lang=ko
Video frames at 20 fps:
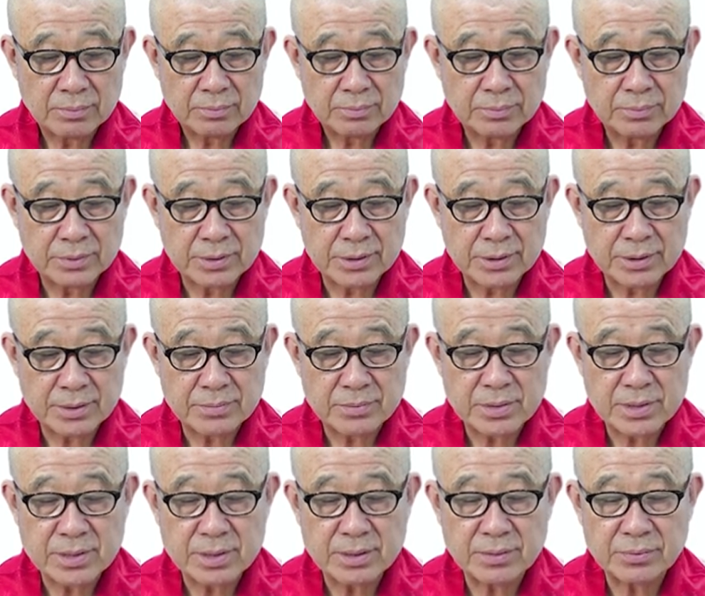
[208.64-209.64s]

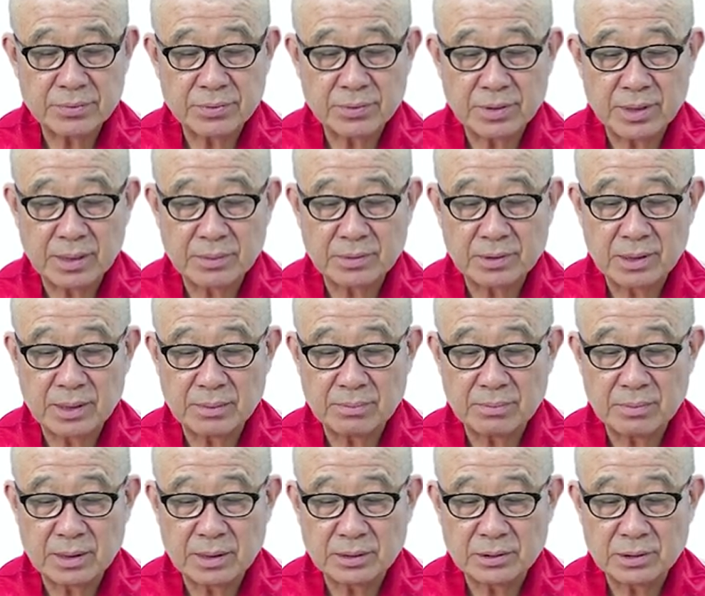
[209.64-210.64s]
premier for
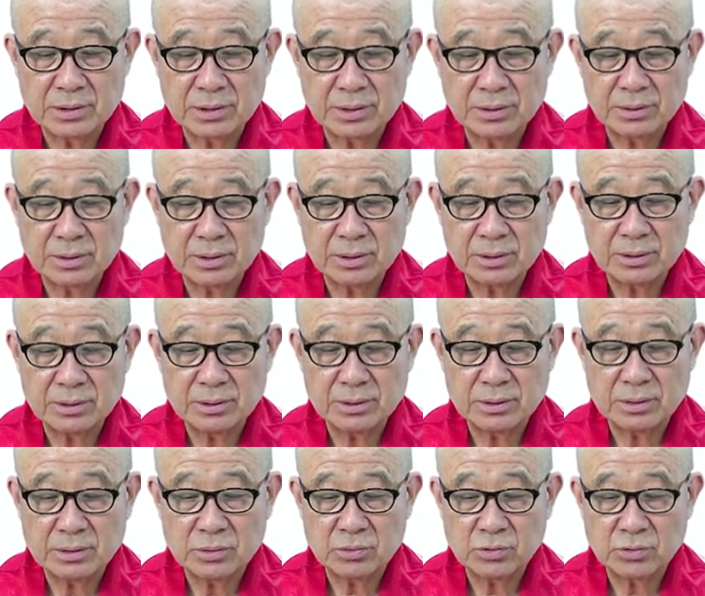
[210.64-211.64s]
Abhidhamma
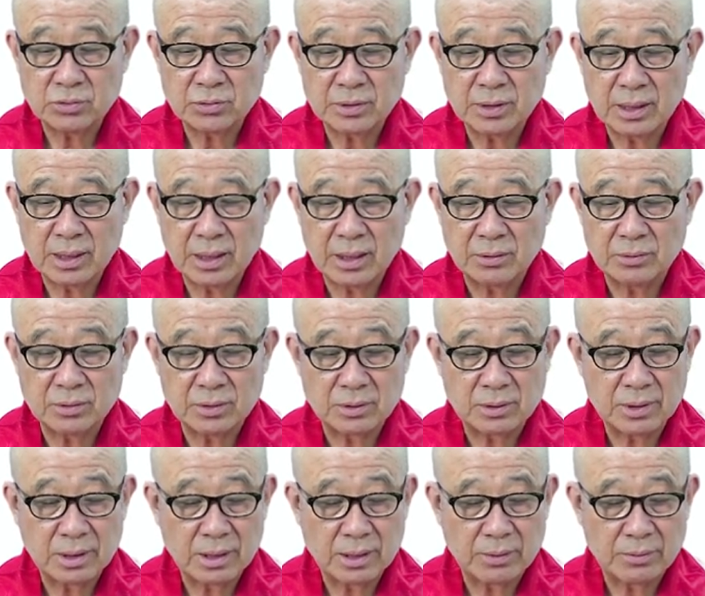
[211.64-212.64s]
studies throughout the
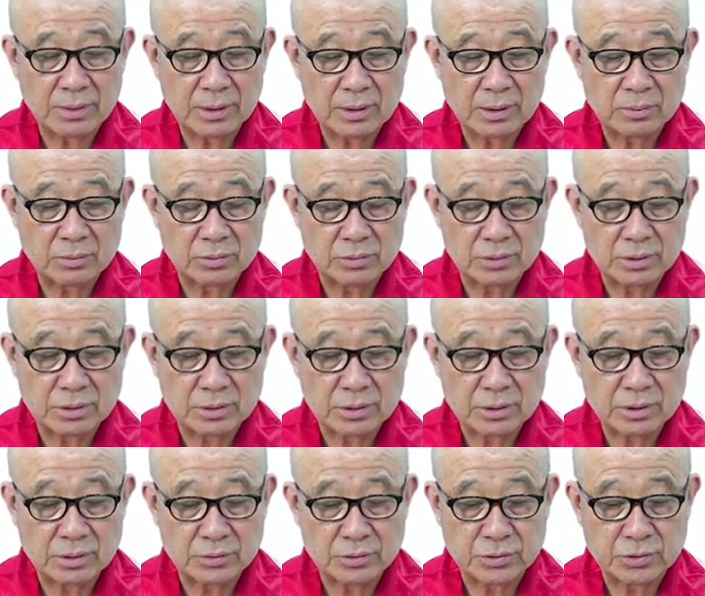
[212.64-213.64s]
Theravada Buddhist
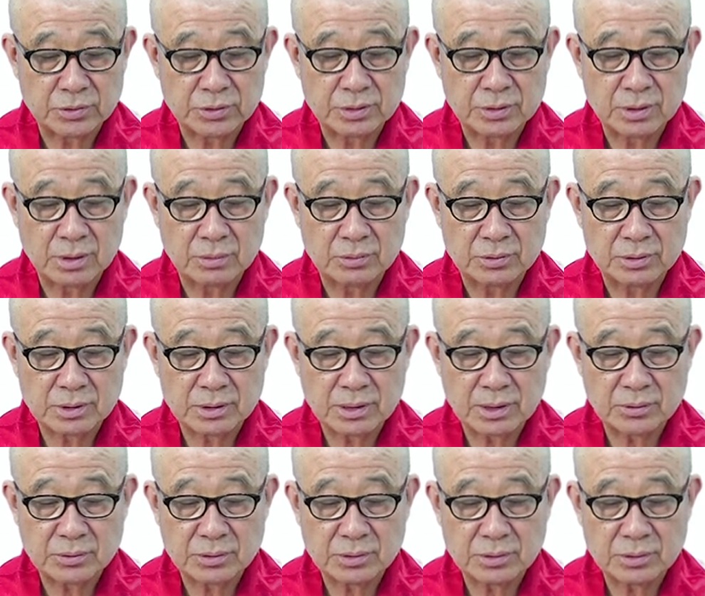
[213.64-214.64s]
countries of
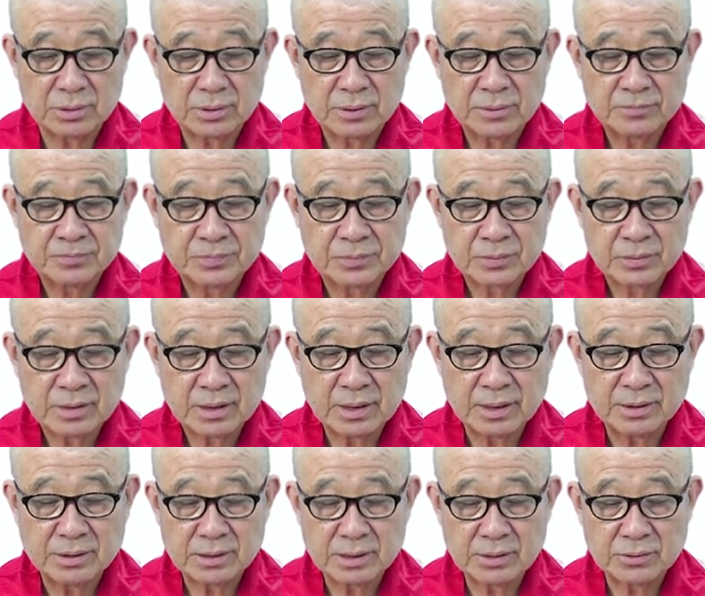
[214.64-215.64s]
South
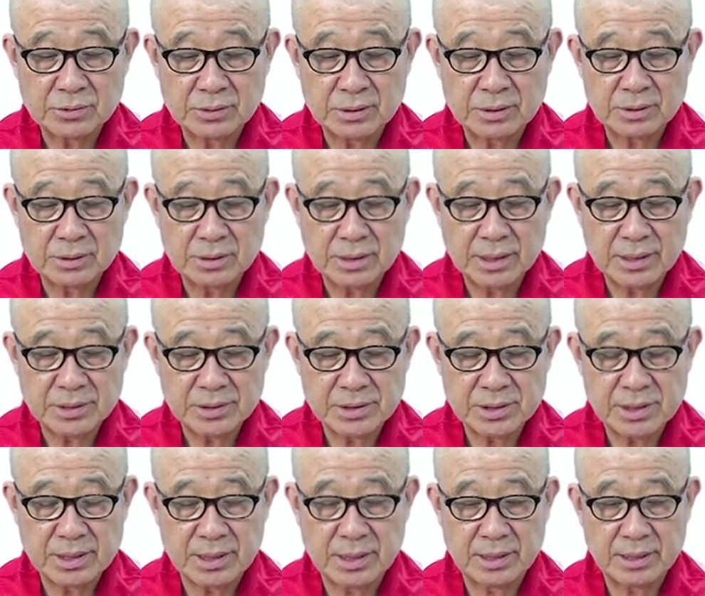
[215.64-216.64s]
and Southeast
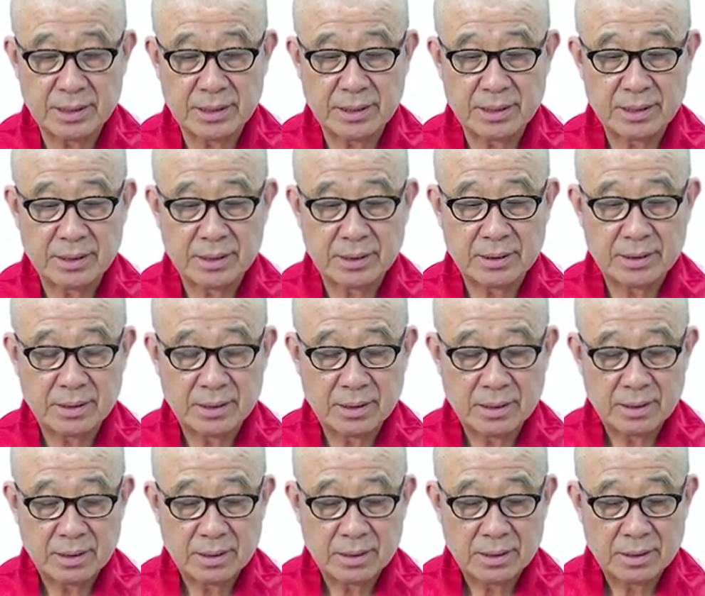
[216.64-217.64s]
Asia.
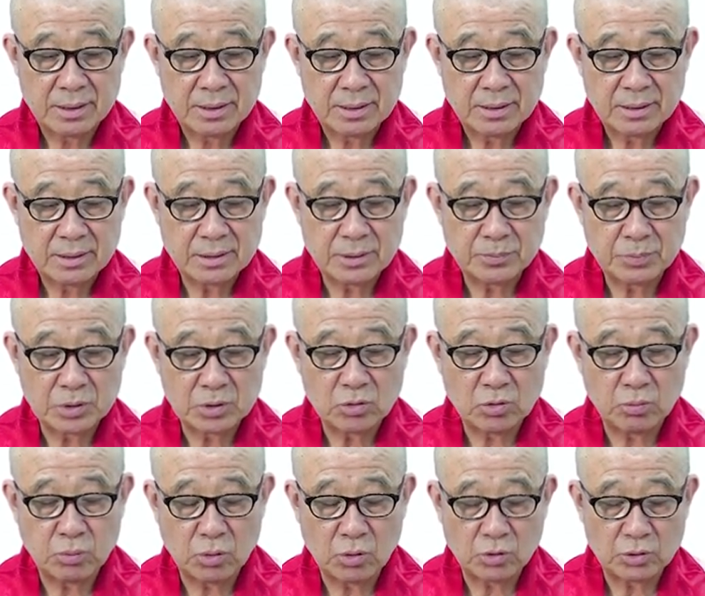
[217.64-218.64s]
이제
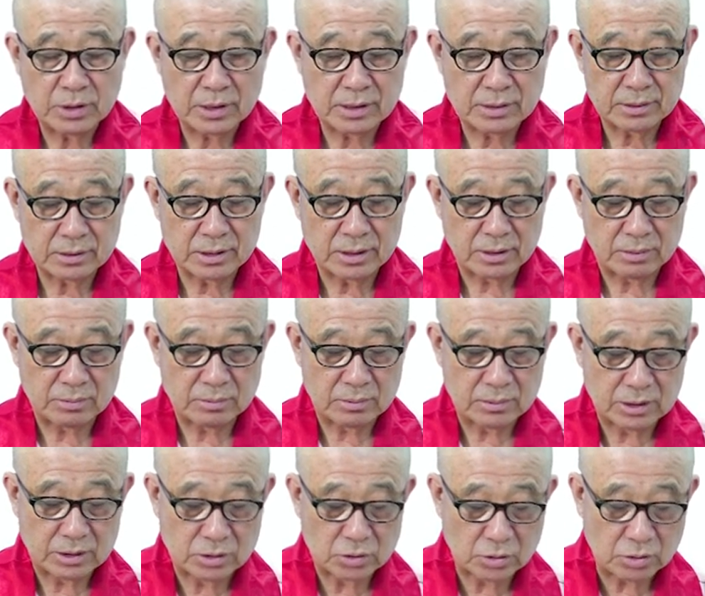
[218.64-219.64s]
비코 보디라는 스님
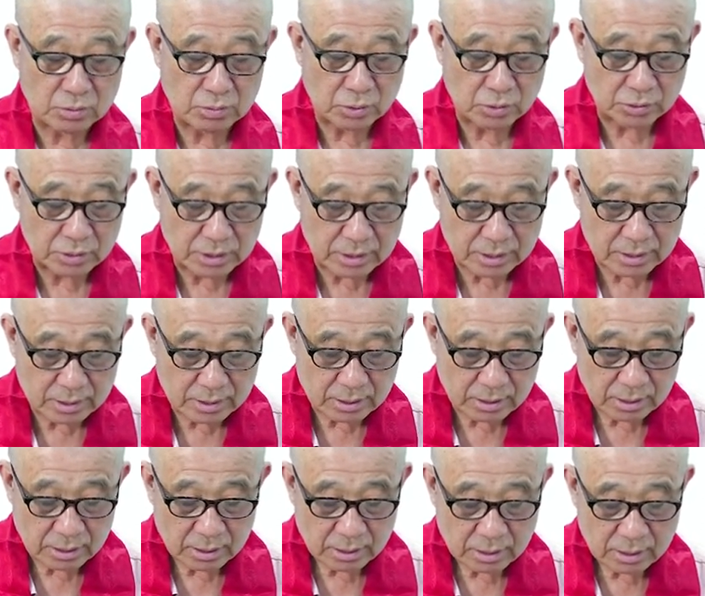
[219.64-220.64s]
있죠 보디
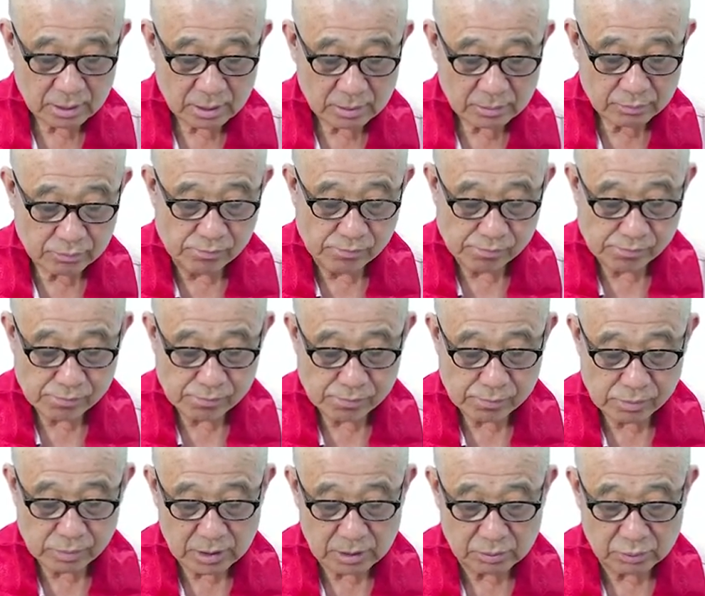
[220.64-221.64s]

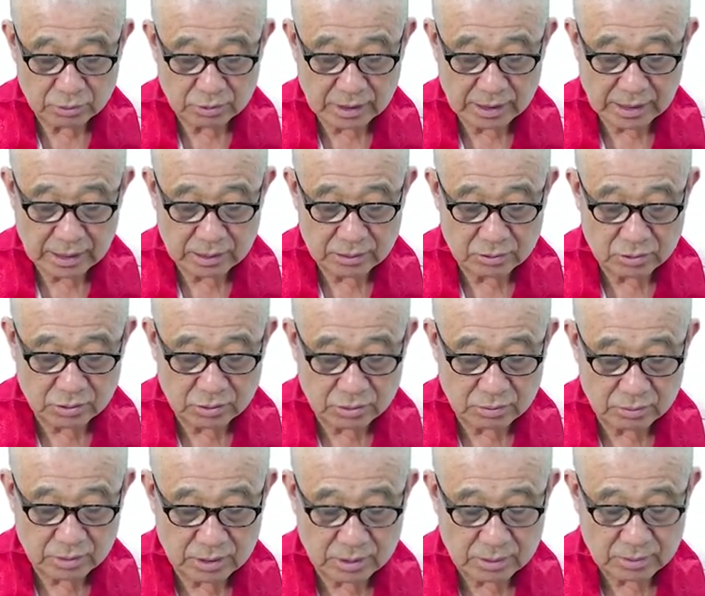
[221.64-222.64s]
이분은
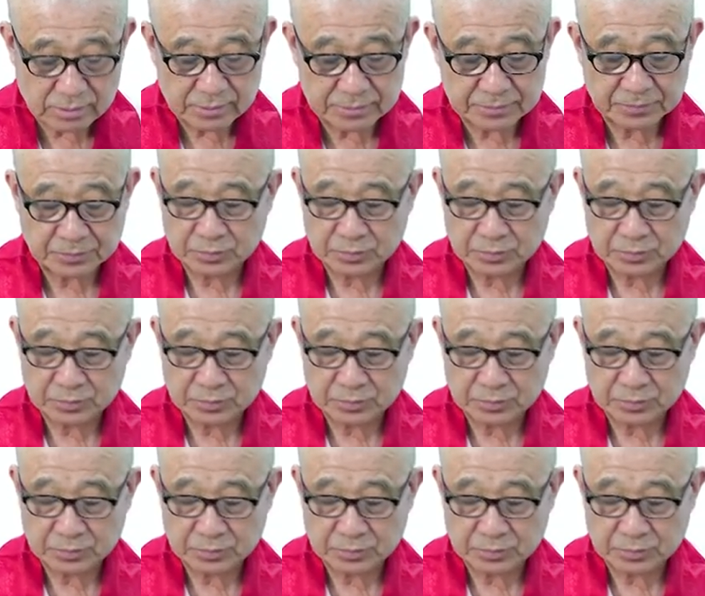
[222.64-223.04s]
아주 뭐